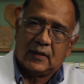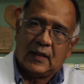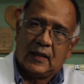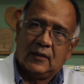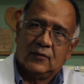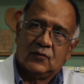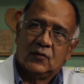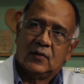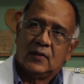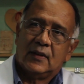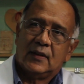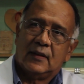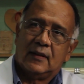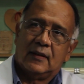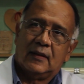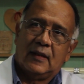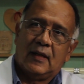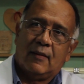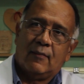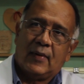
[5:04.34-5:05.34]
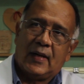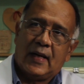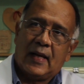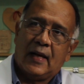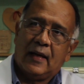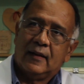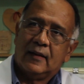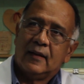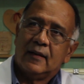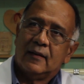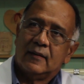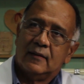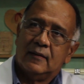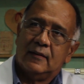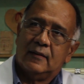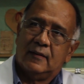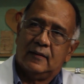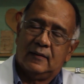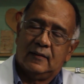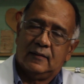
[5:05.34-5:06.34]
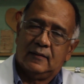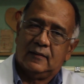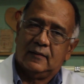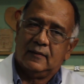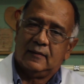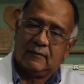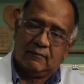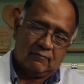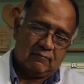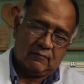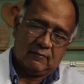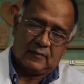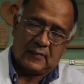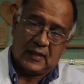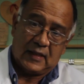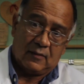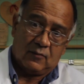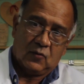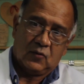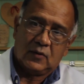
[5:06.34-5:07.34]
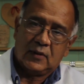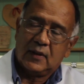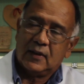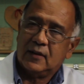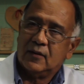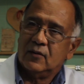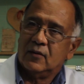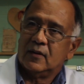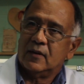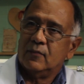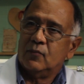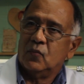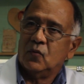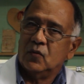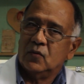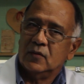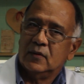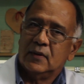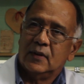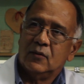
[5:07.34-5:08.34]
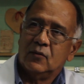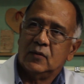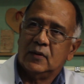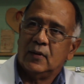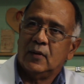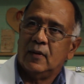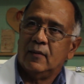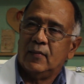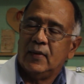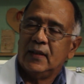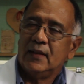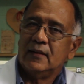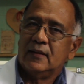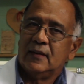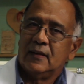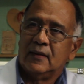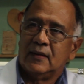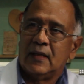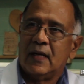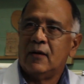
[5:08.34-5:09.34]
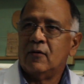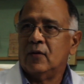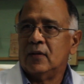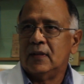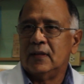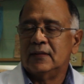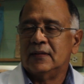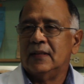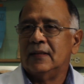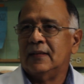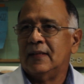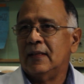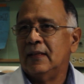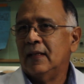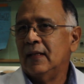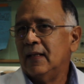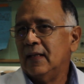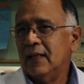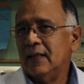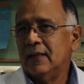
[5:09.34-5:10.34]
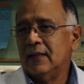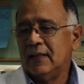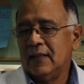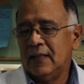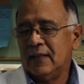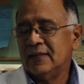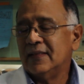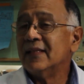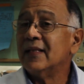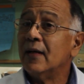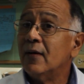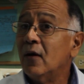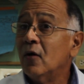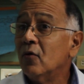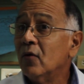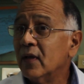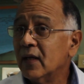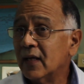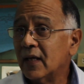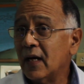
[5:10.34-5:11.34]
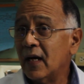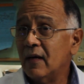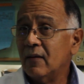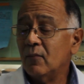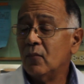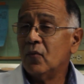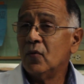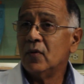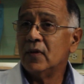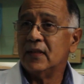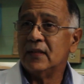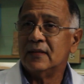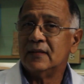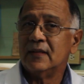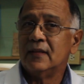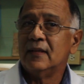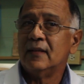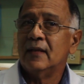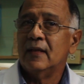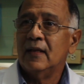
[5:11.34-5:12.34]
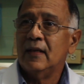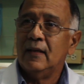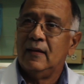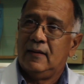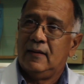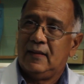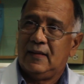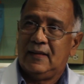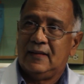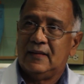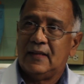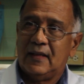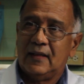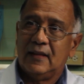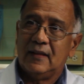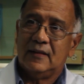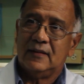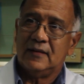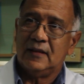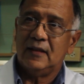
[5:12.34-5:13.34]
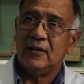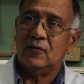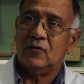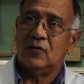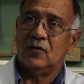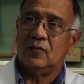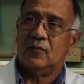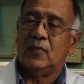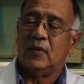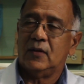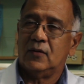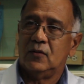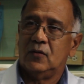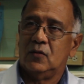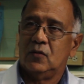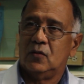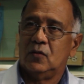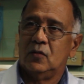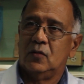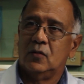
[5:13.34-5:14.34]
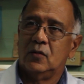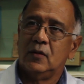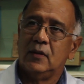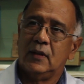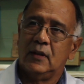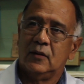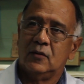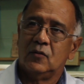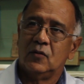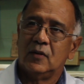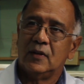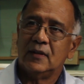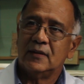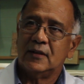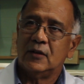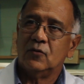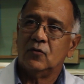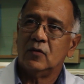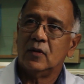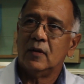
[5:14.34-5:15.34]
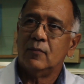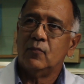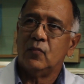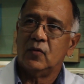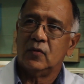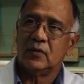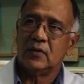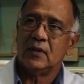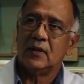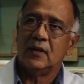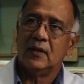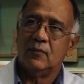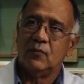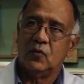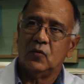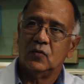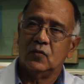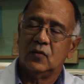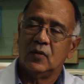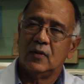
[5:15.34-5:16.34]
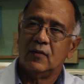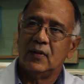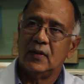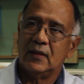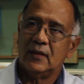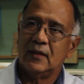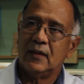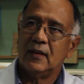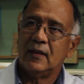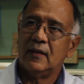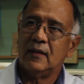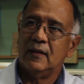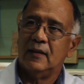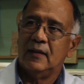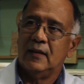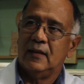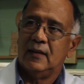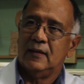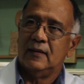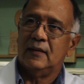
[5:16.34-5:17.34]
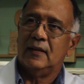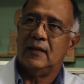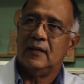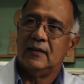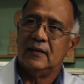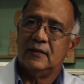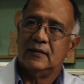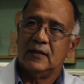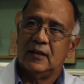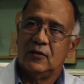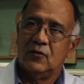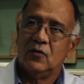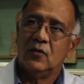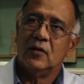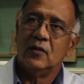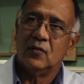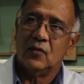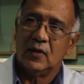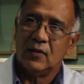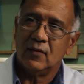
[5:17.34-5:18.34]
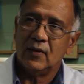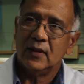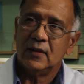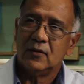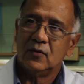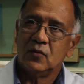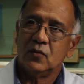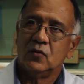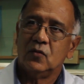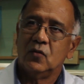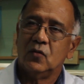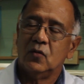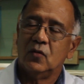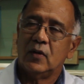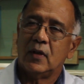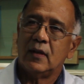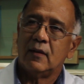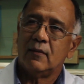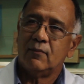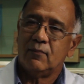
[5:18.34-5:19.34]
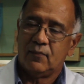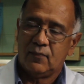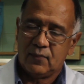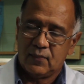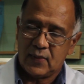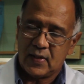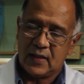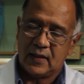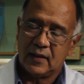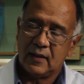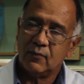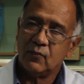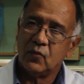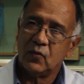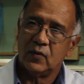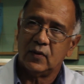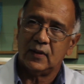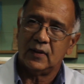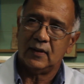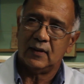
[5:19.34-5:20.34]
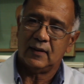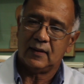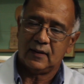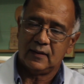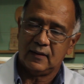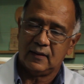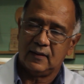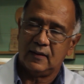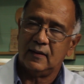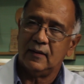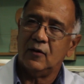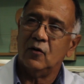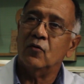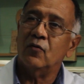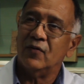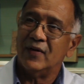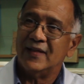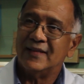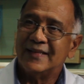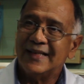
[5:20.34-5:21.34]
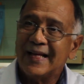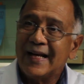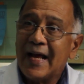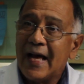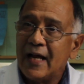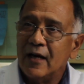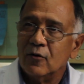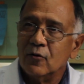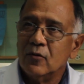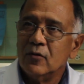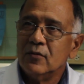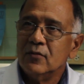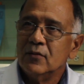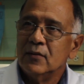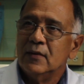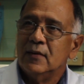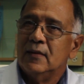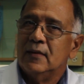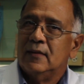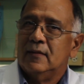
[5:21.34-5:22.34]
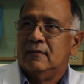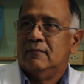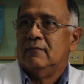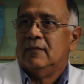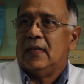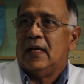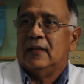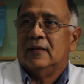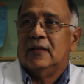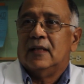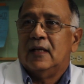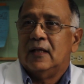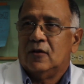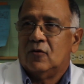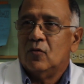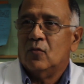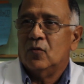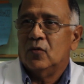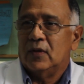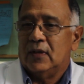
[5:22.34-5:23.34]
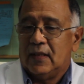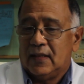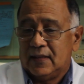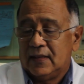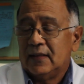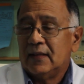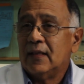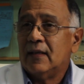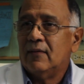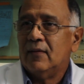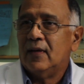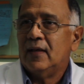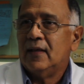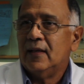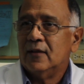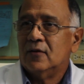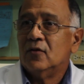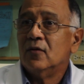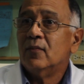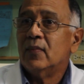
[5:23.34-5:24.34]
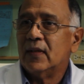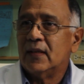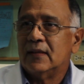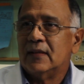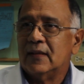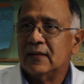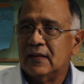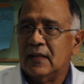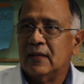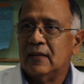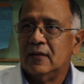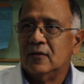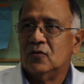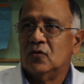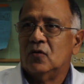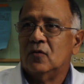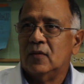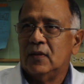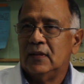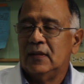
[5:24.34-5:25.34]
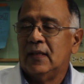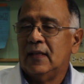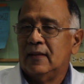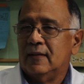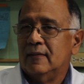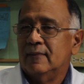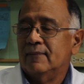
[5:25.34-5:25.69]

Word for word: caso de, la malaria, eh, que hemos tenido repunte últimamente. Claro, el que hace, el que hace trabajo de campo ese está en el sitio, pero yo estoy haciendo un aporte desde el punto de vista del diseño de nuevas estructuras para poder eh, ofrecer algo ante la comunidad que trabaja esto para tratar de solventar.